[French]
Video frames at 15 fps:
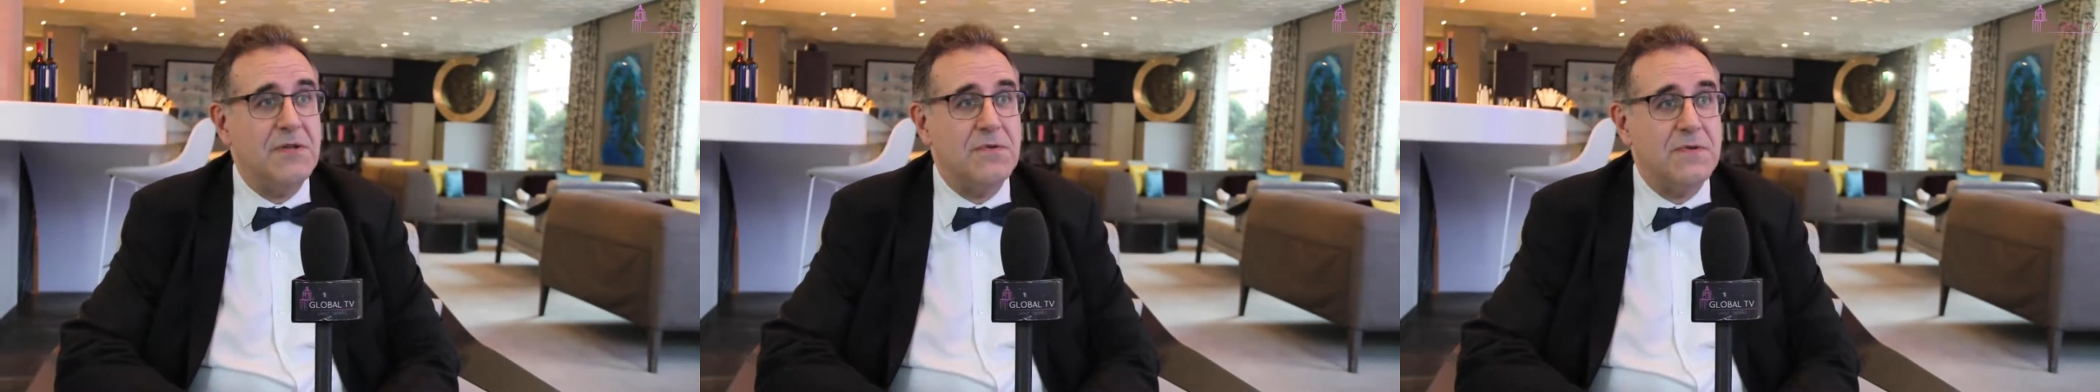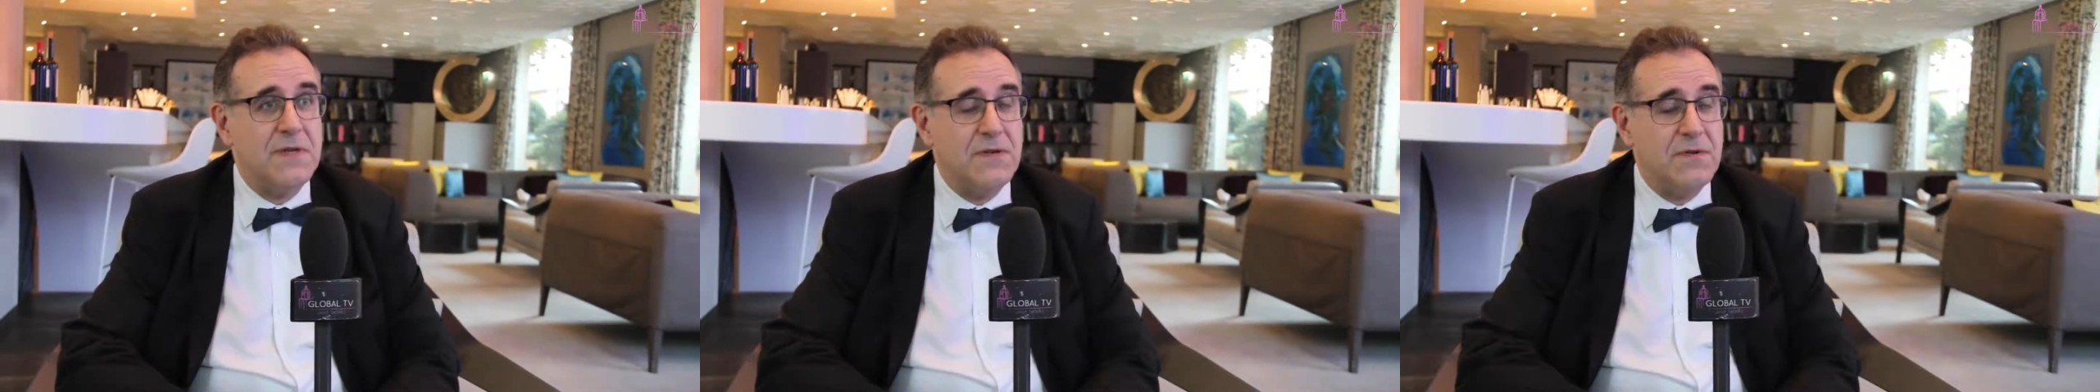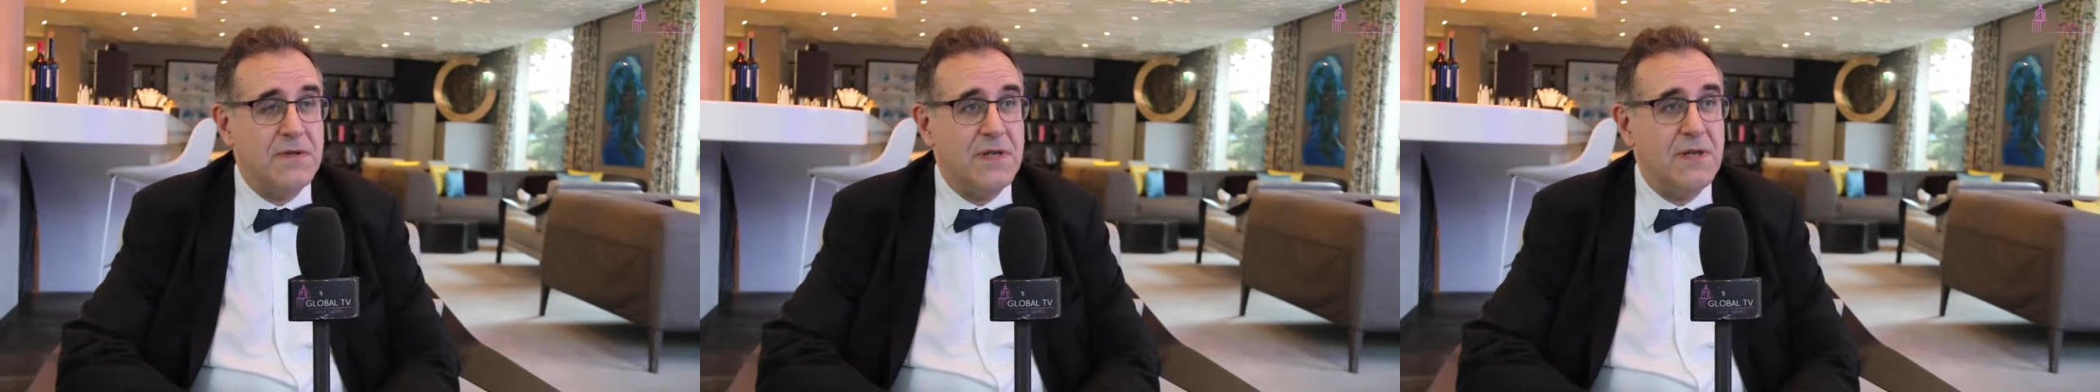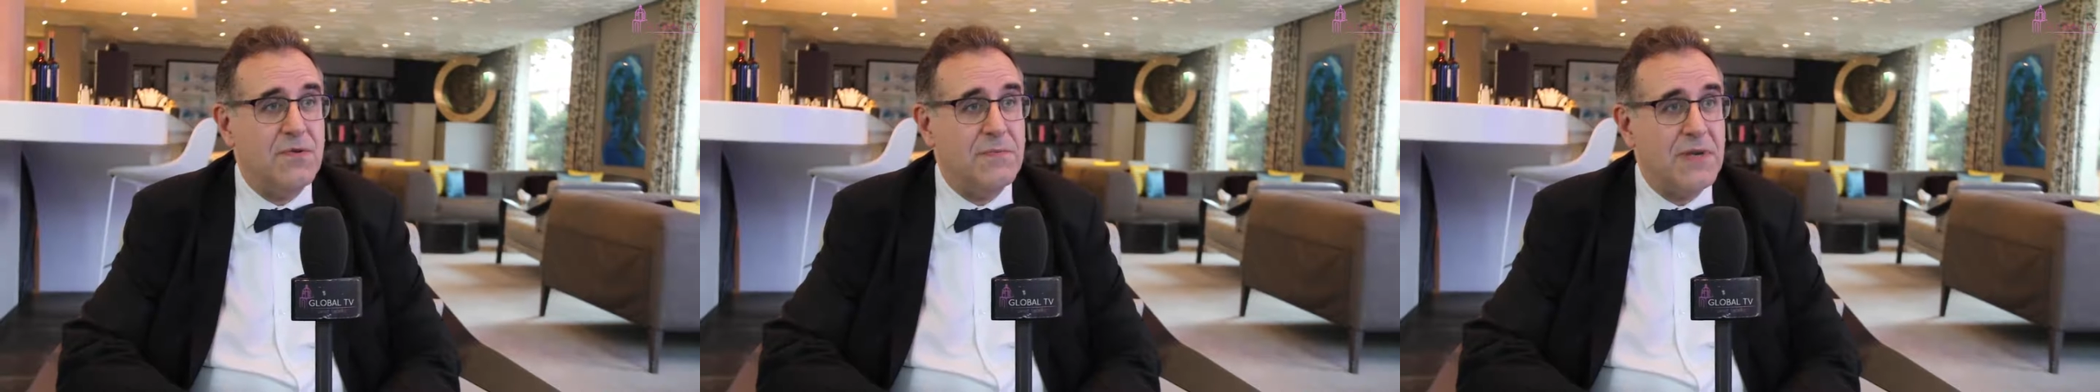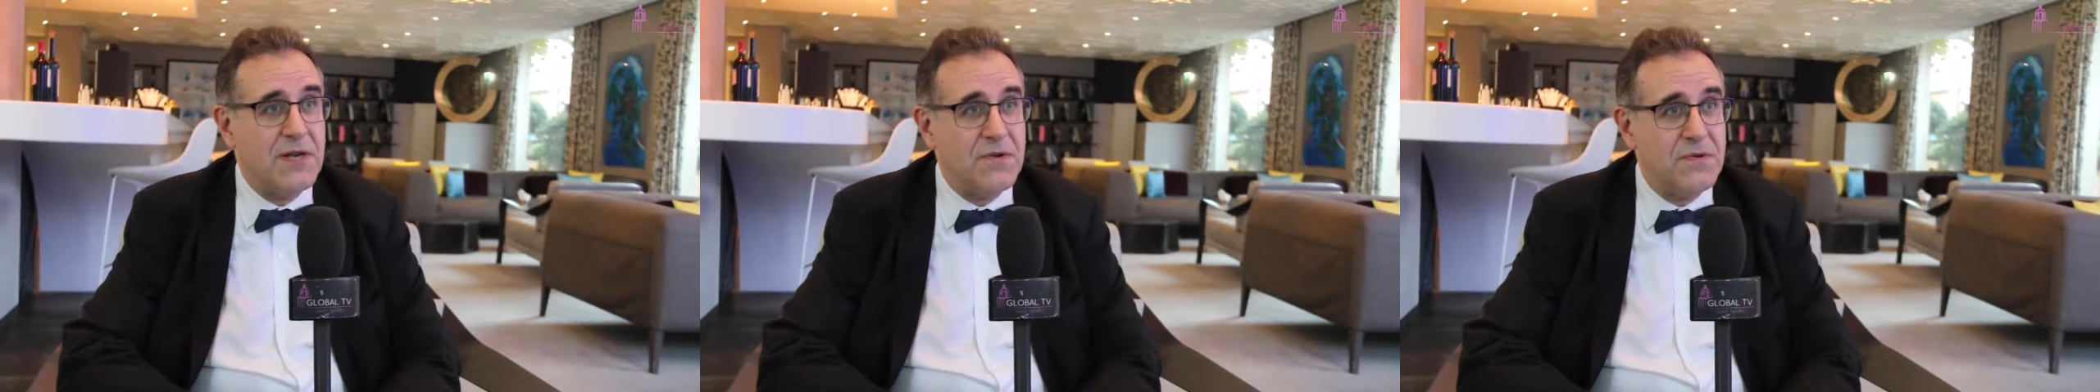néo-zélandais, le
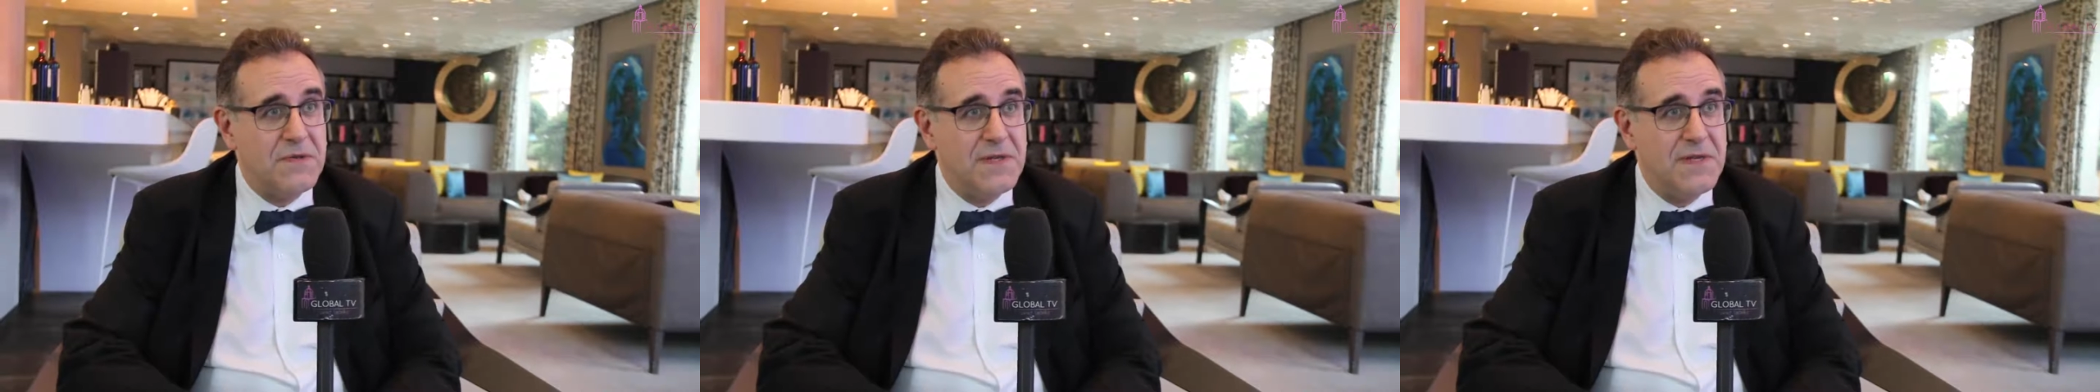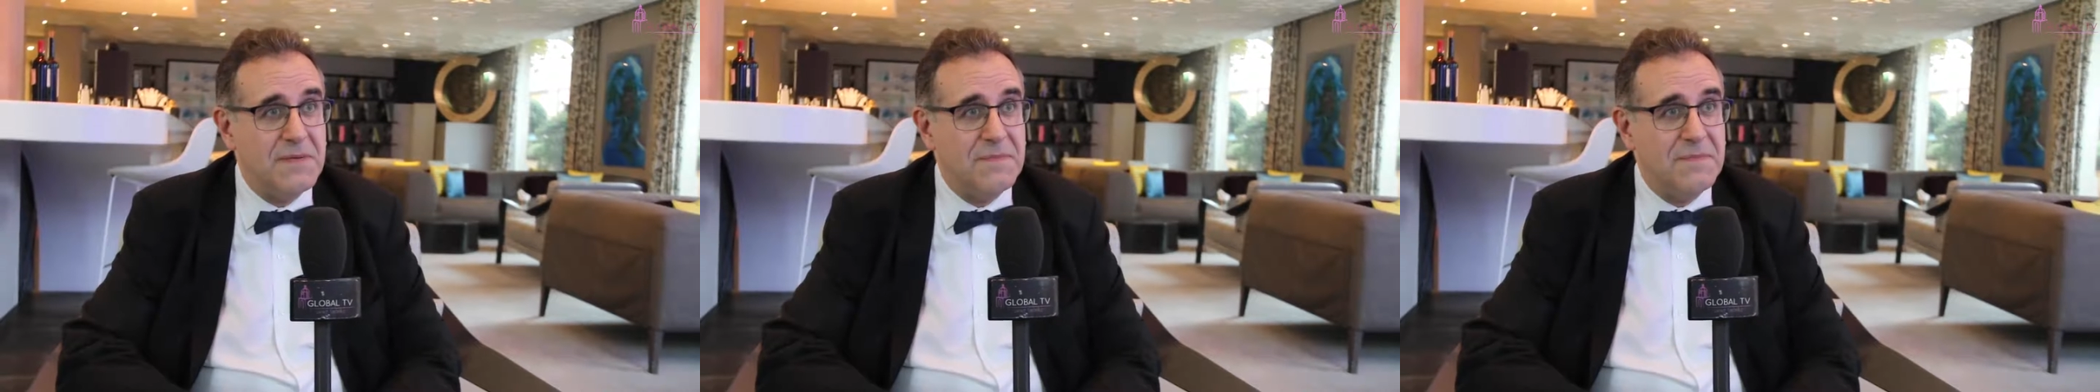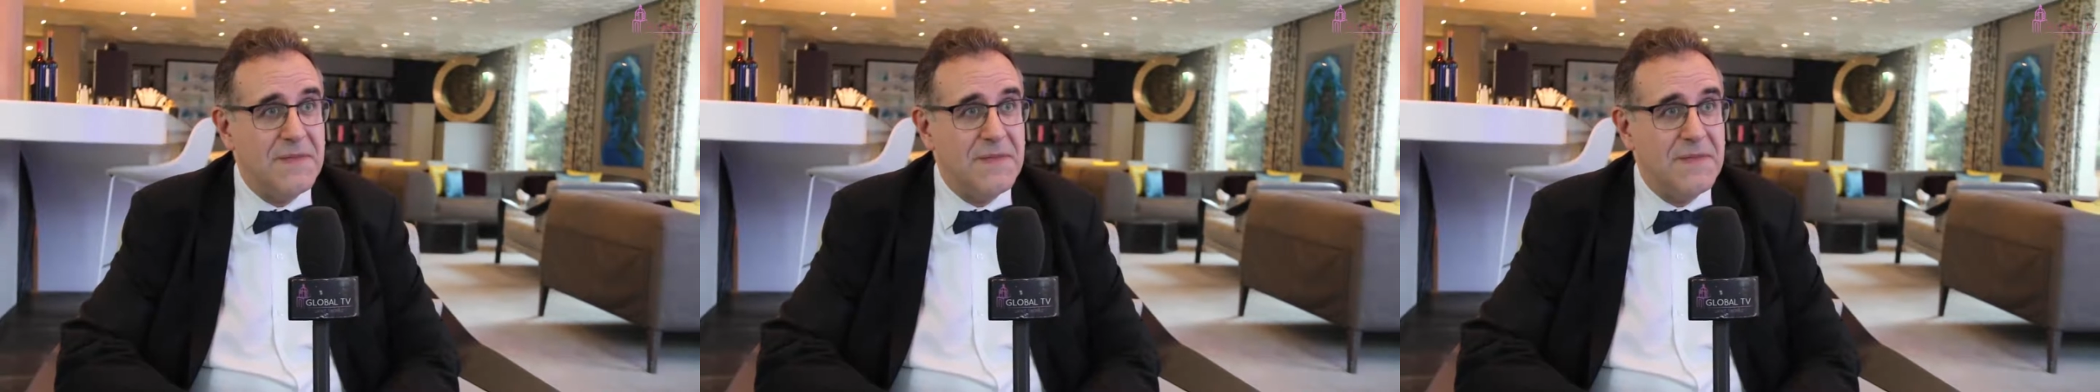mercredi,